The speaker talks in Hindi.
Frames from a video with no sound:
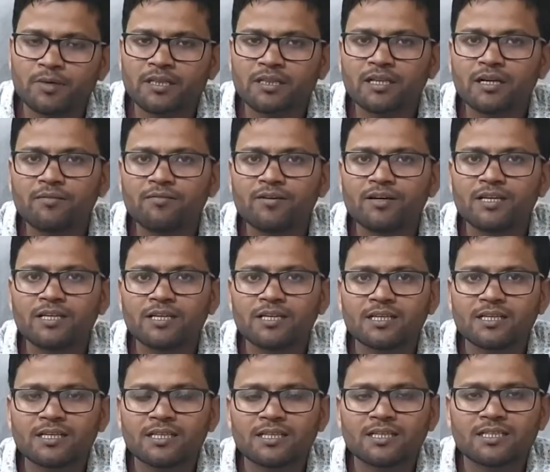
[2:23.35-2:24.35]

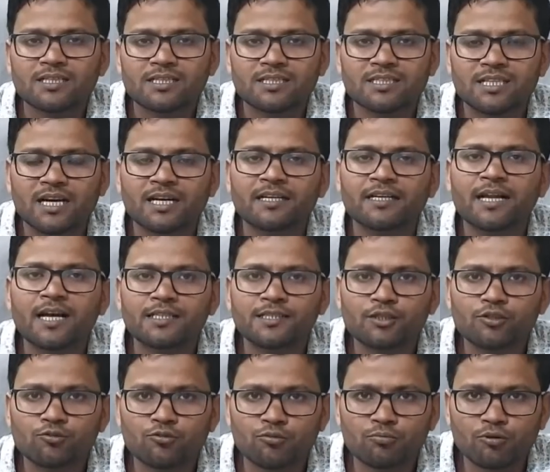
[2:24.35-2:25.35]
मतलब छन्ना
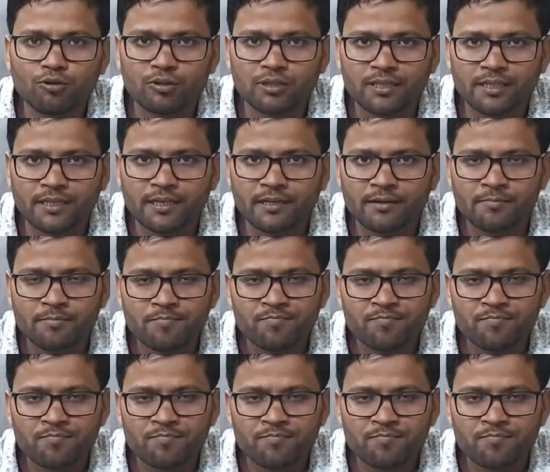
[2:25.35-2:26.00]
जिसको बोलते हैं